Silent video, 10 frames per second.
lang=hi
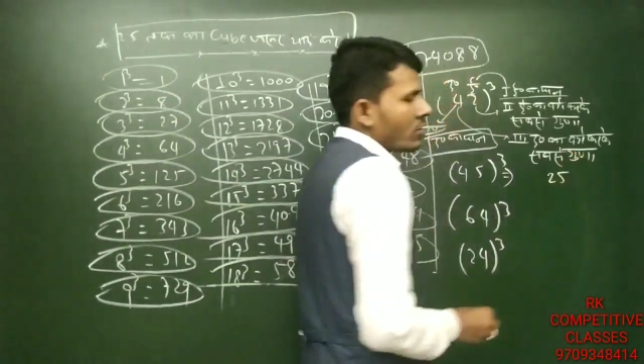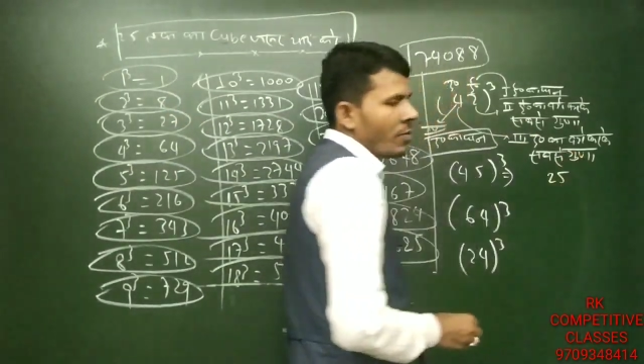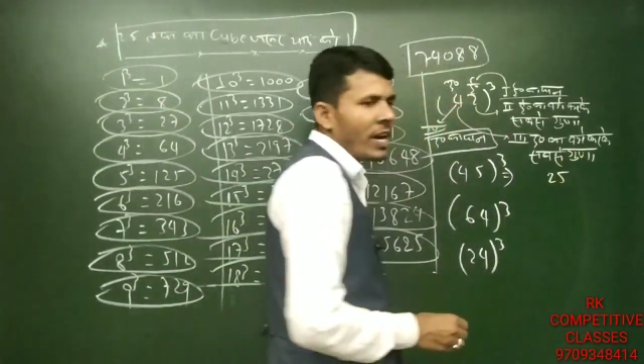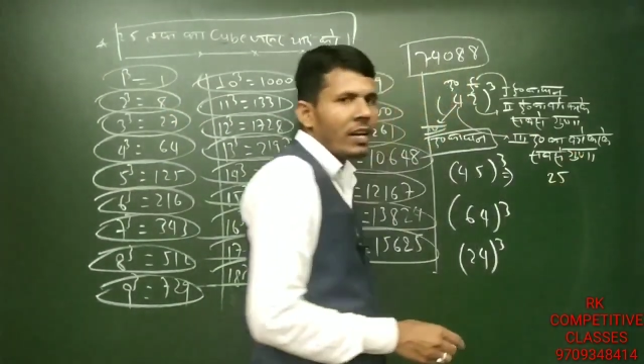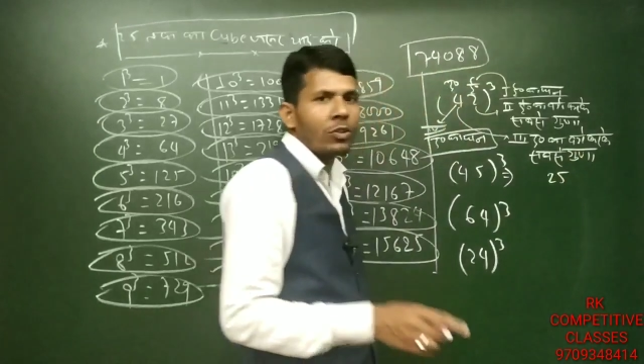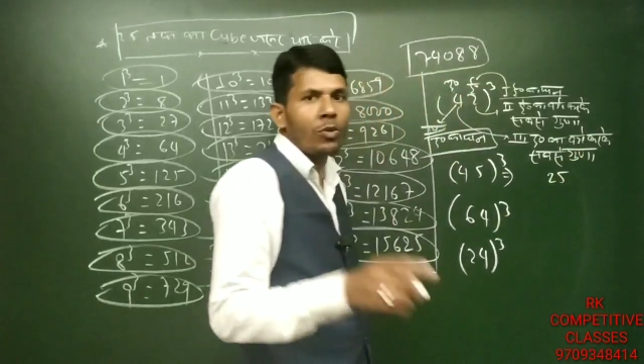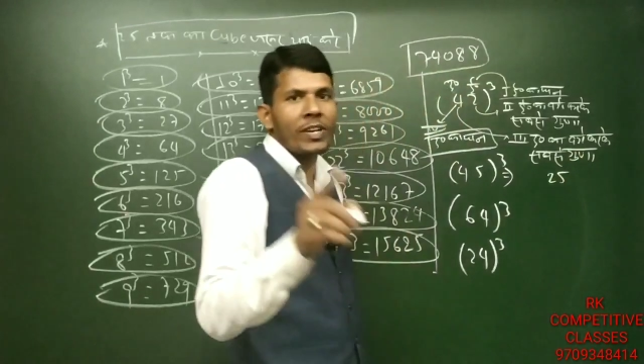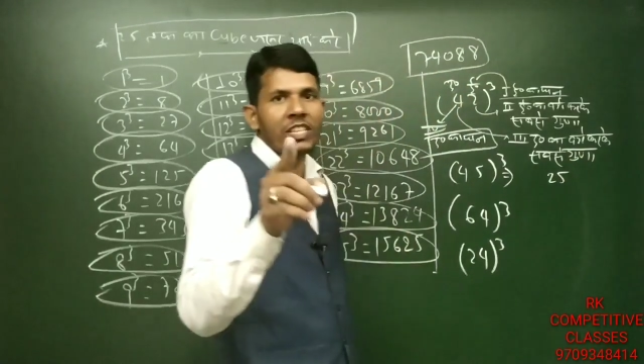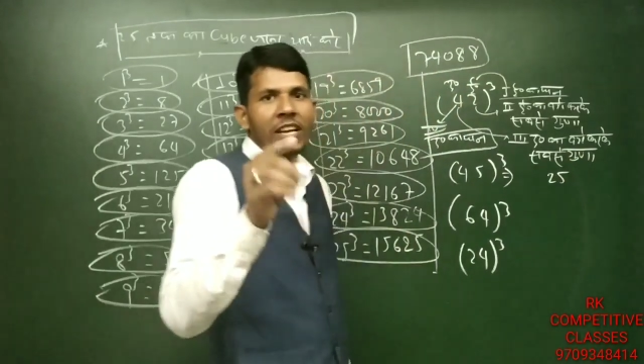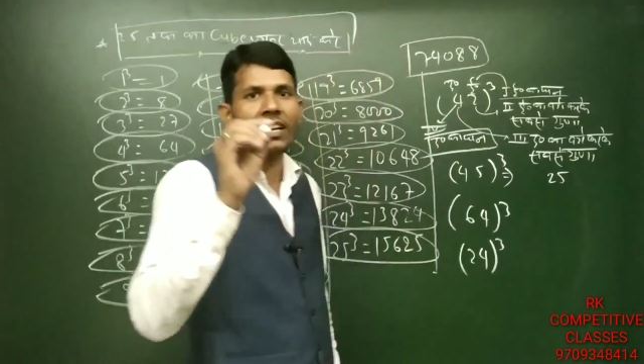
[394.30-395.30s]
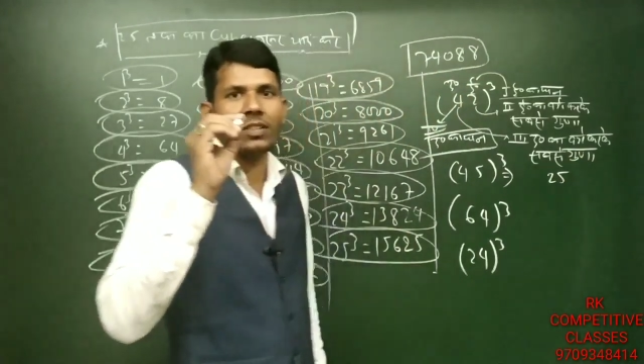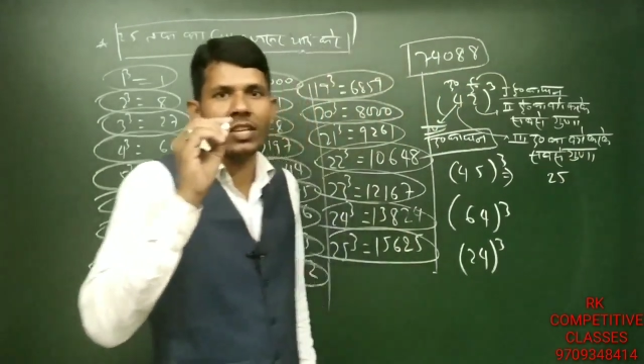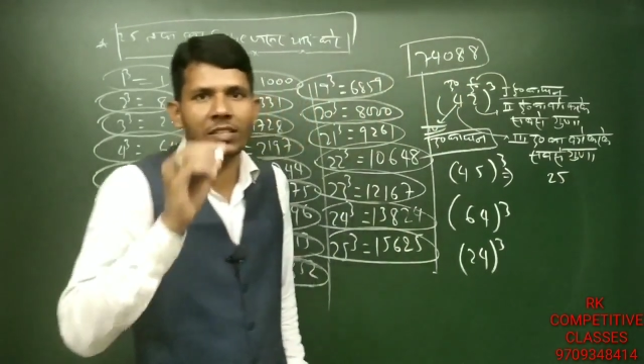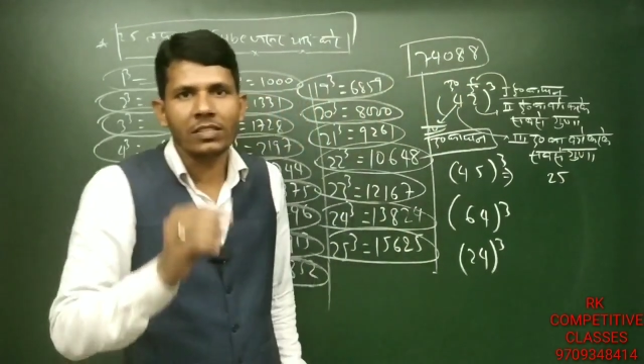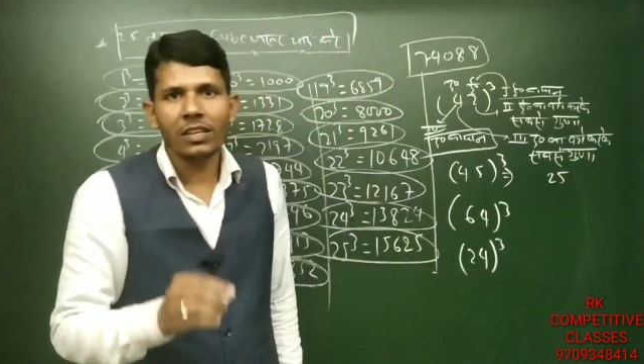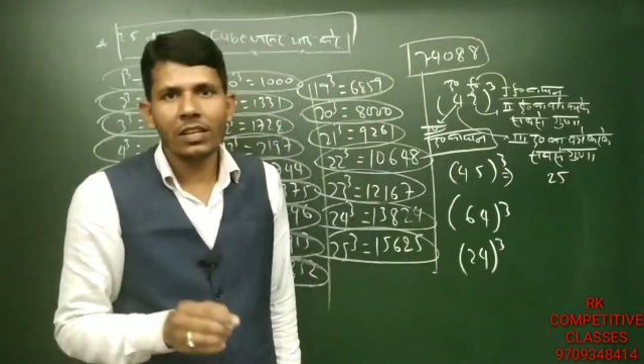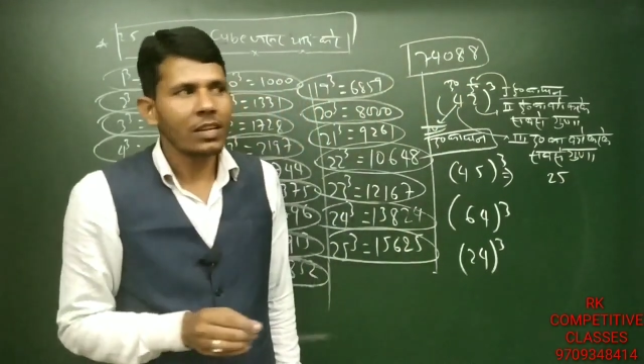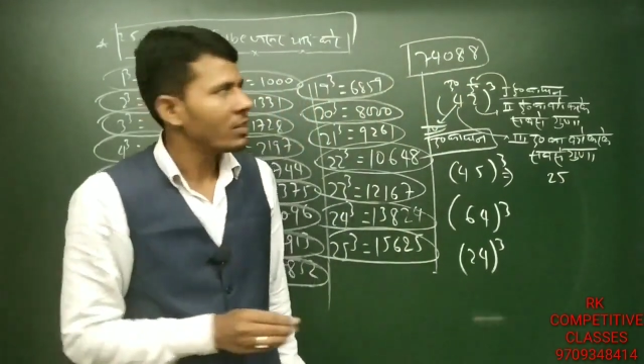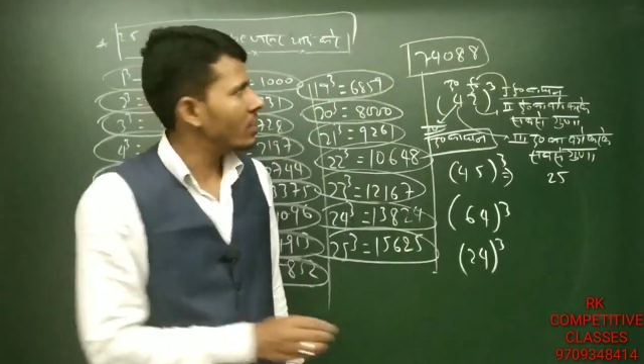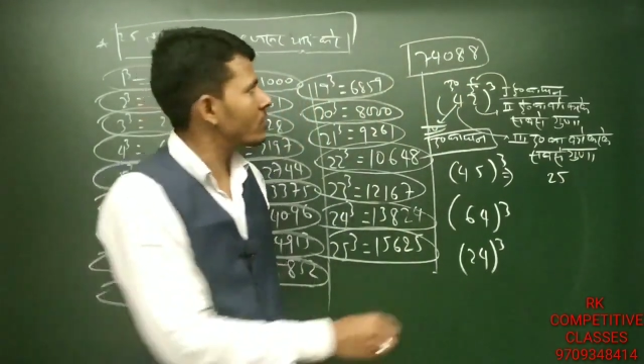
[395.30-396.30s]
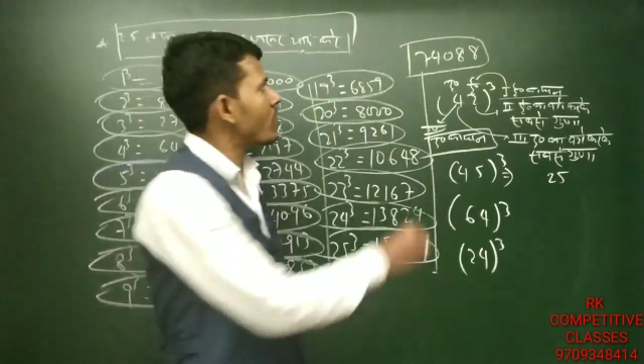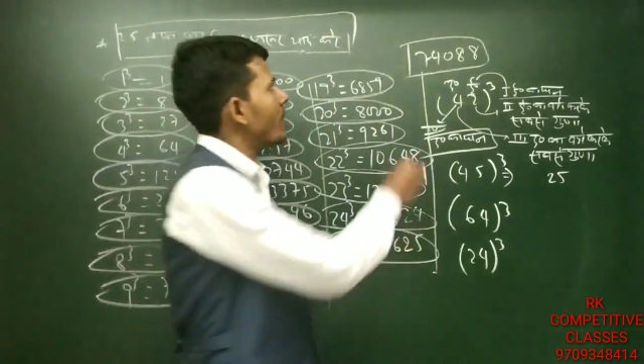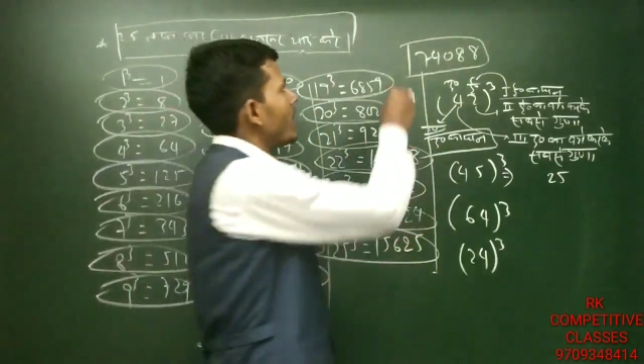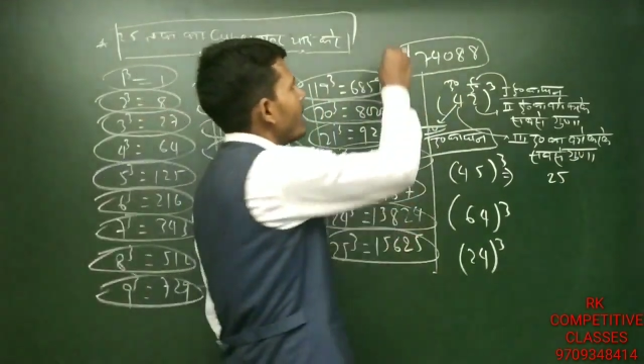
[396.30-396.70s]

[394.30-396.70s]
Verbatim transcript: सौ बारह के दो बचा इकतीस तीन सौ बारह